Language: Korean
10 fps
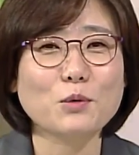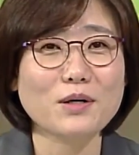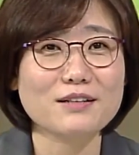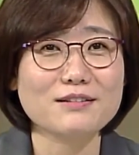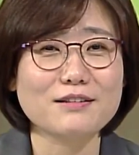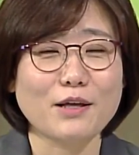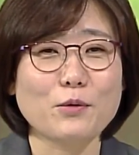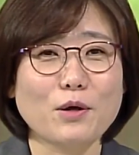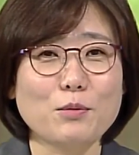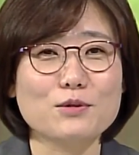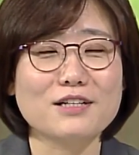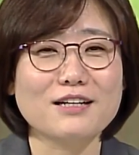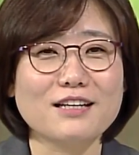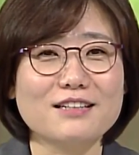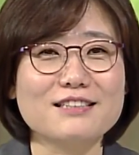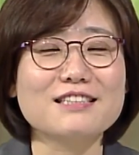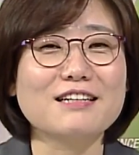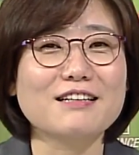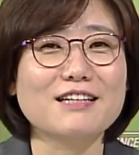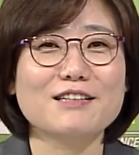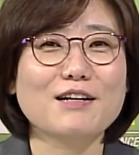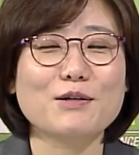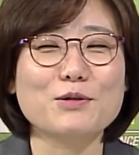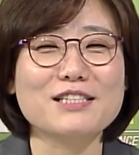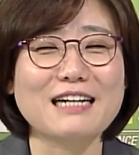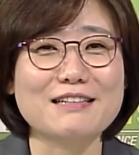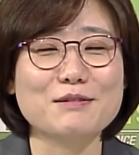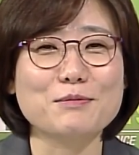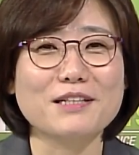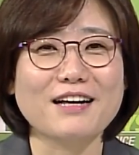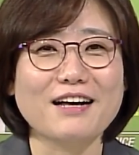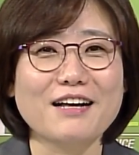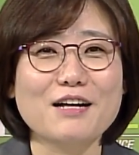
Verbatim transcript: 똑같은 내용의 보장이 그 시간에 기다리고 있질 않습니다.